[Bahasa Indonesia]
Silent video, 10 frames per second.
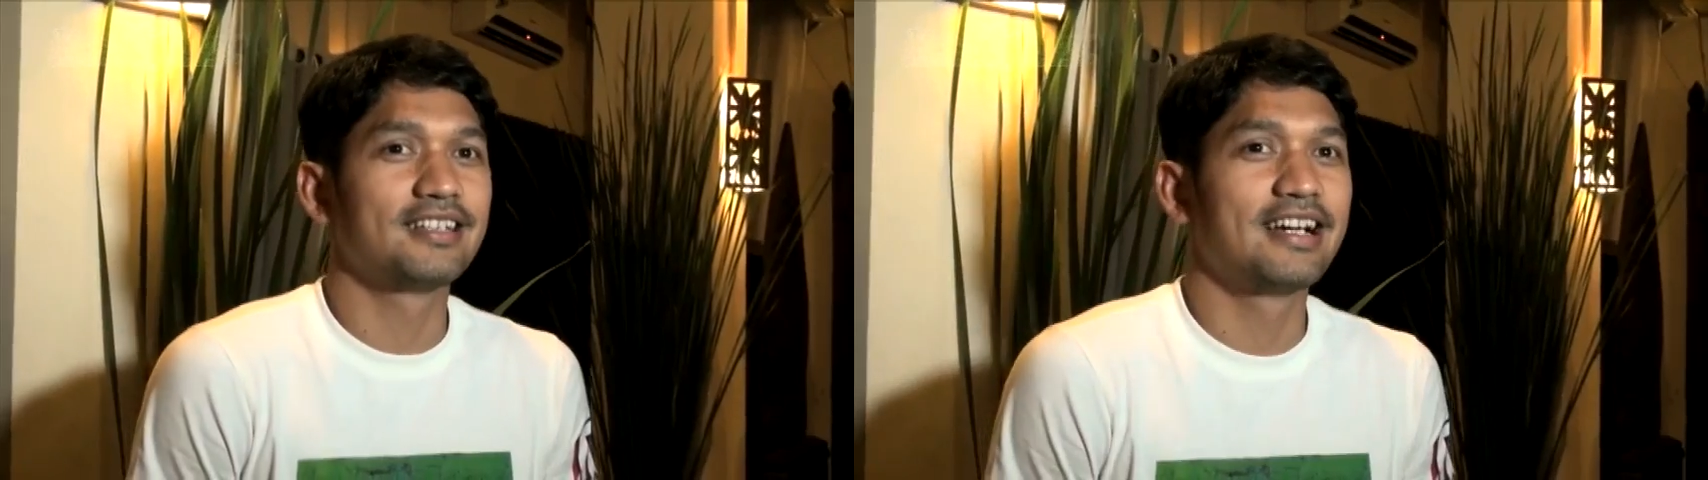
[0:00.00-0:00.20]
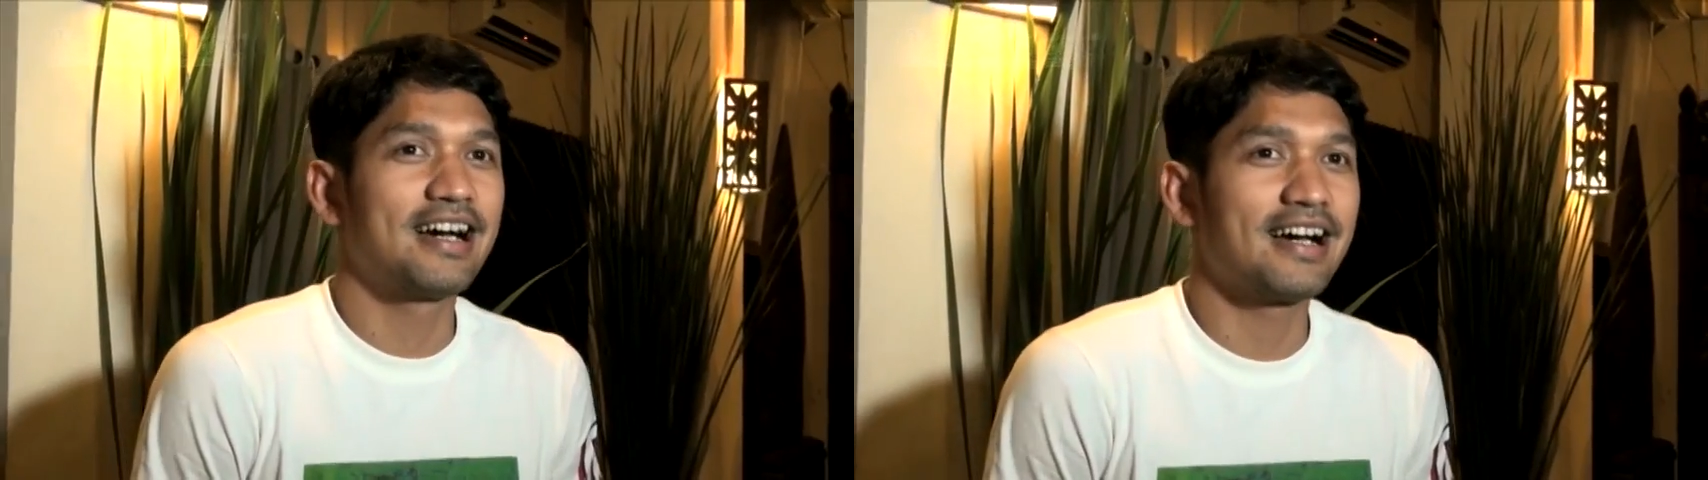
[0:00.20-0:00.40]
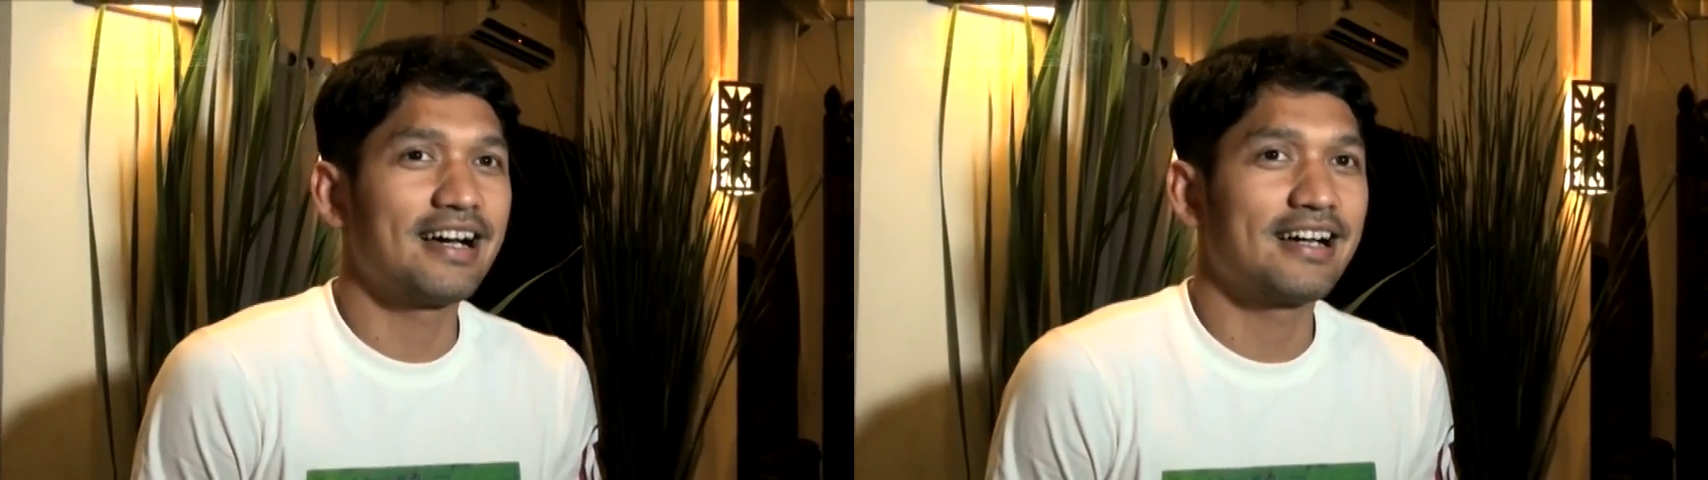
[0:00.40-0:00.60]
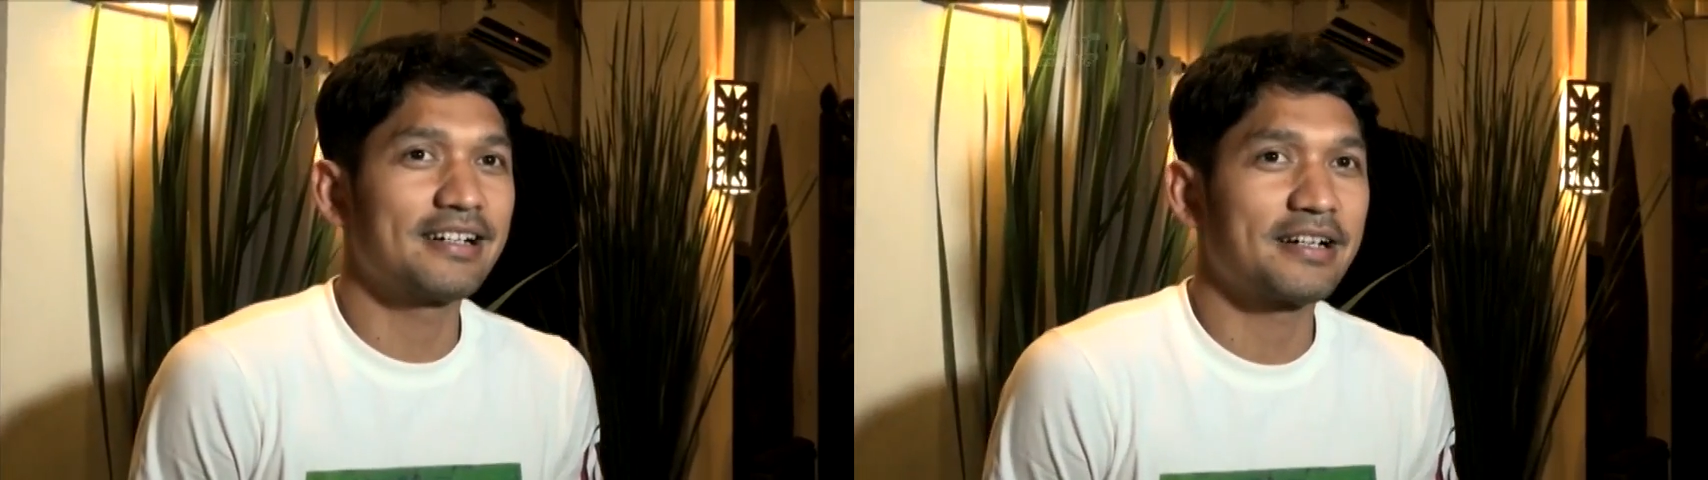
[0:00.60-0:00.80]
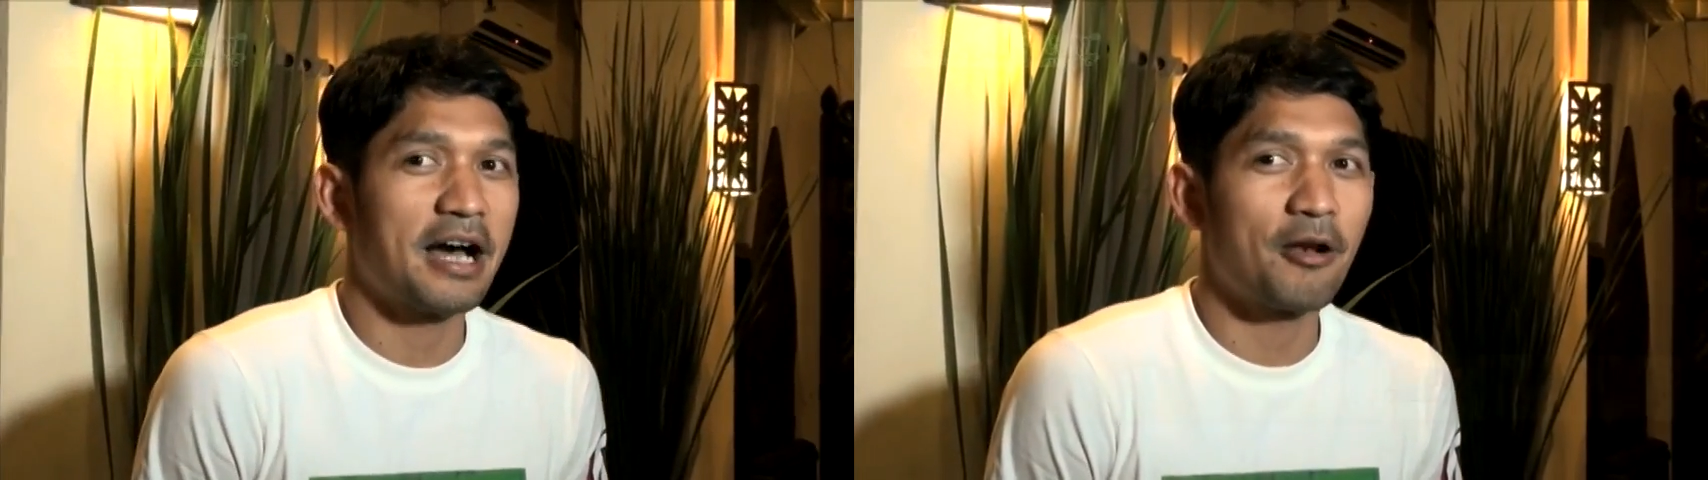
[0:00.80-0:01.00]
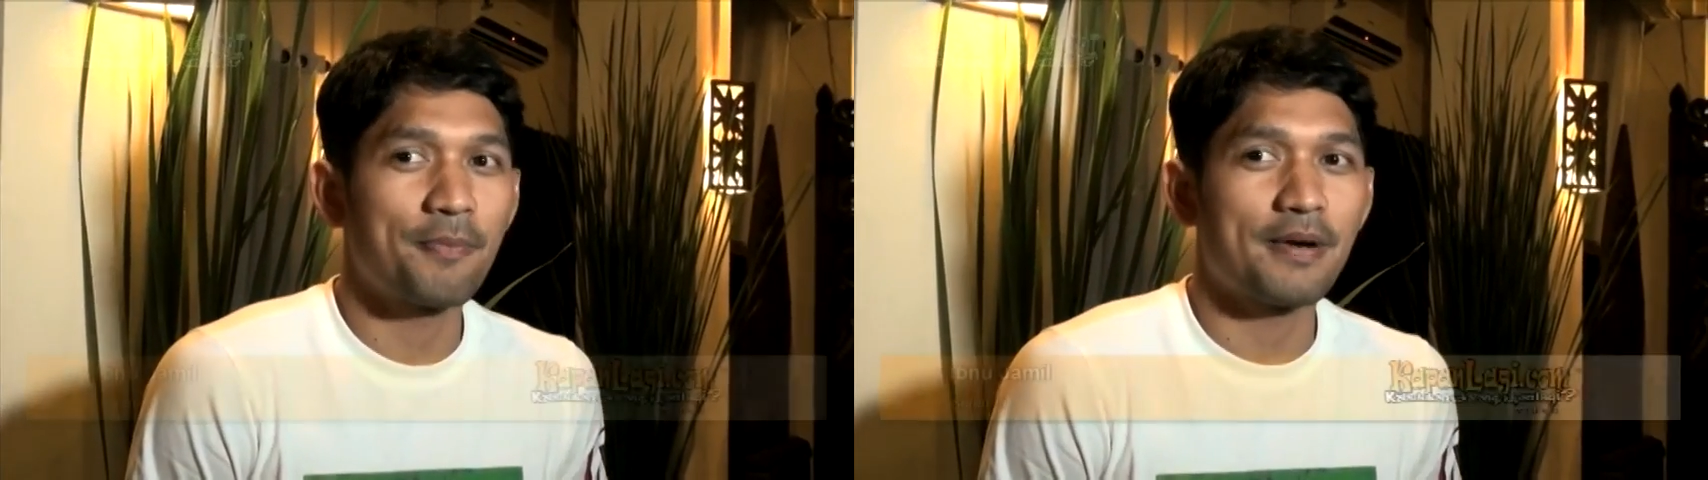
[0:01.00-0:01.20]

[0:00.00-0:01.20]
Ya, kalau